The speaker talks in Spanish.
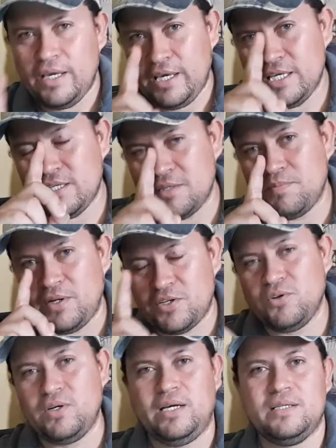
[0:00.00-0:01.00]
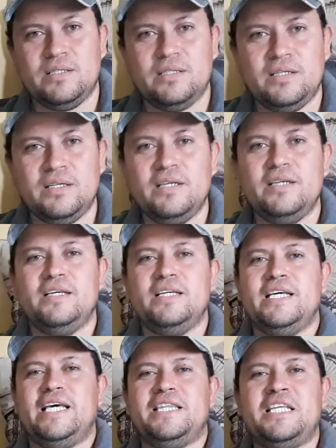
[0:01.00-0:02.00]
Esas personas
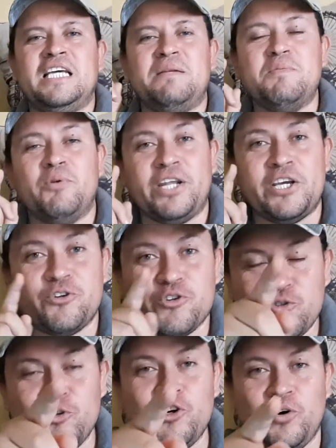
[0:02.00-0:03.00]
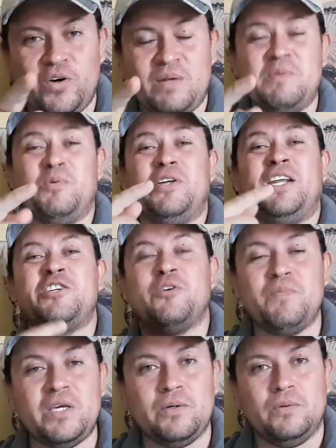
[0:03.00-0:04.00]
tienen el mismo derecho suyo, el mismo derecho
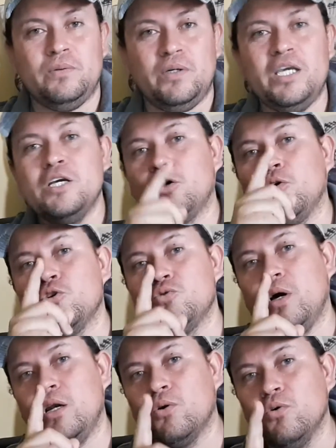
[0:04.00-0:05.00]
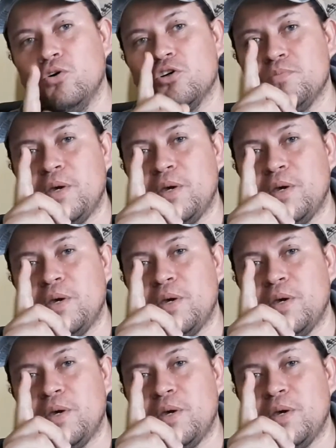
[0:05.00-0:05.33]
mío, incluso algunos